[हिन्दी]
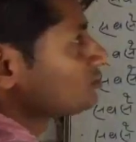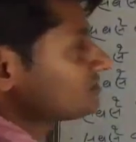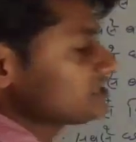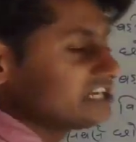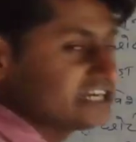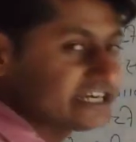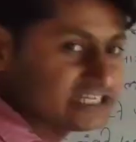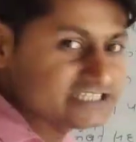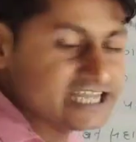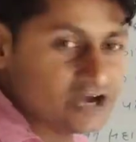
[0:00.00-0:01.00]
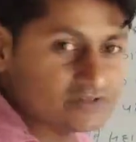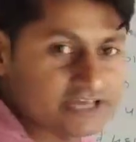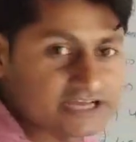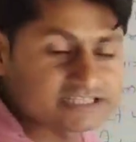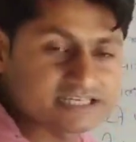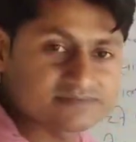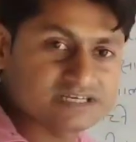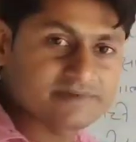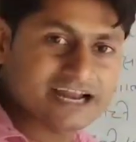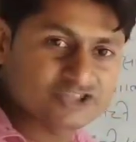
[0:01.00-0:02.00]
समूह तो इंडोनेशिया होता है
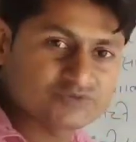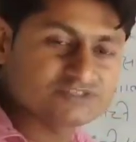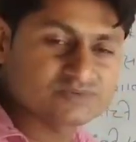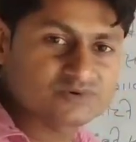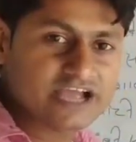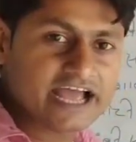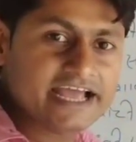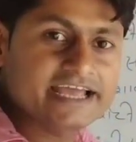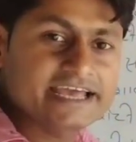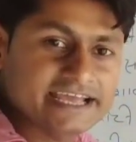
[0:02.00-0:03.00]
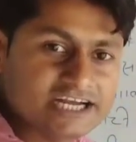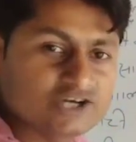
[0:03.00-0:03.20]
सबसे बड़ा द्वीप समूह क्या है